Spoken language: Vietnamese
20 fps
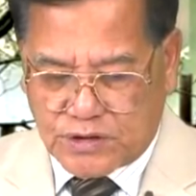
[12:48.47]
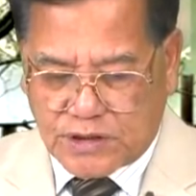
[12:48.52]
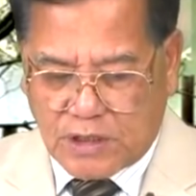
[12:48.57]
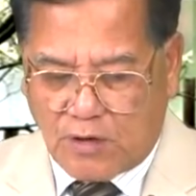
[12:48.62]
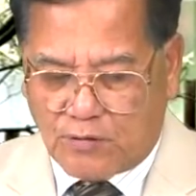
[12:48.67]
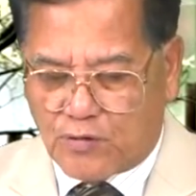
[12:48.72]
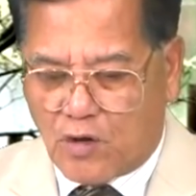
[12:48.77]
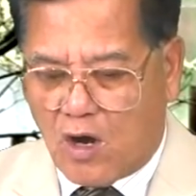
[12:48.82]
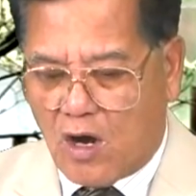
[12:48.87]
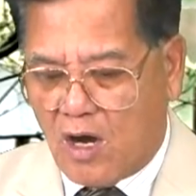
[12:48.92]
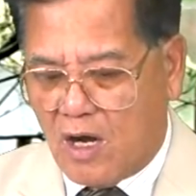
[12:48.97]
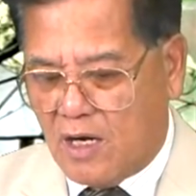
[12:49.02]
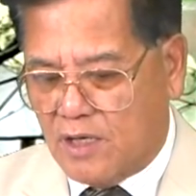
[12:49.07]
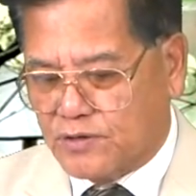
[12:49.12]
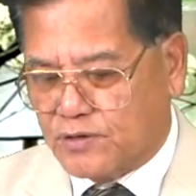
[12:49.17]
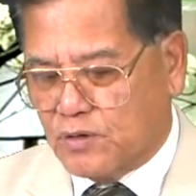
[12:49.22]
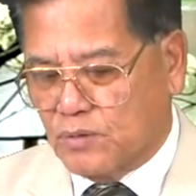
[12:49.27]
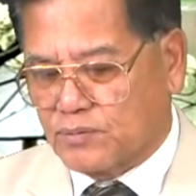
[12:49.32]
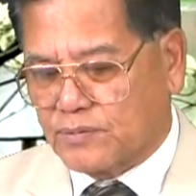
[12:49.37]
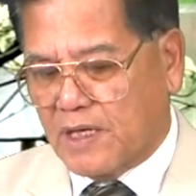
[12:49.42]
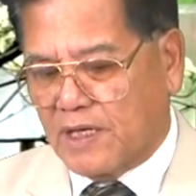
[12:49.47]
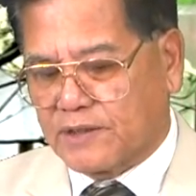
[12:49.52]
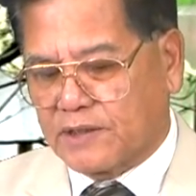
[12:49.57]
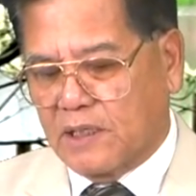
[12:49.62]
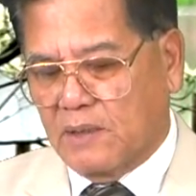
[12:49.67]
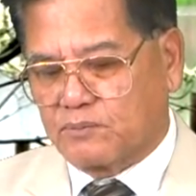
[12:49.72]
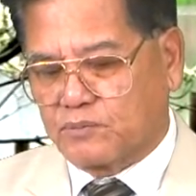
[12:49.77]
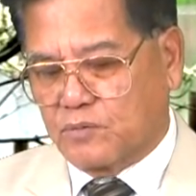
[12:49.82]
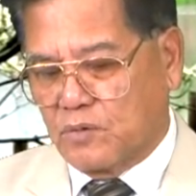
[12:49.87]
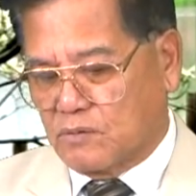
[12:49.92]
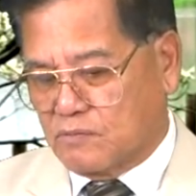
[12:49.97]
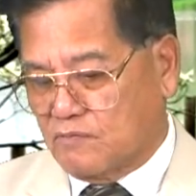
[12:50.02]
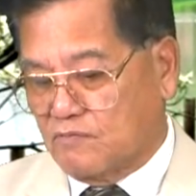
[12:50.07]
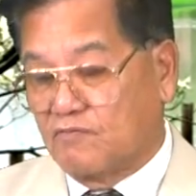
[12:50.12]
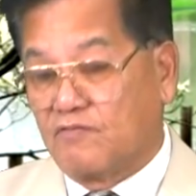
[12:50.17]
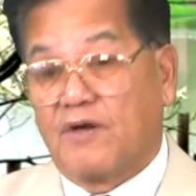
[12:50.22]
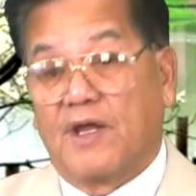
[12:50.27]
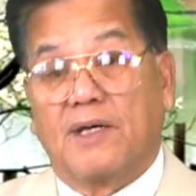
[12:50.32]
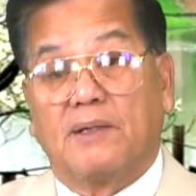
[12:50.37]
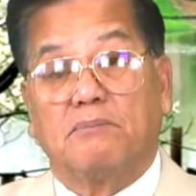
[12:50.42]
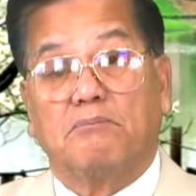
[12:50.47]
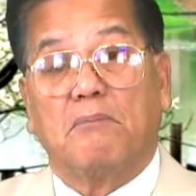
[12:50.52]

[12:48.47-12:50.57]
sau đó chúng ta tiếp tục phần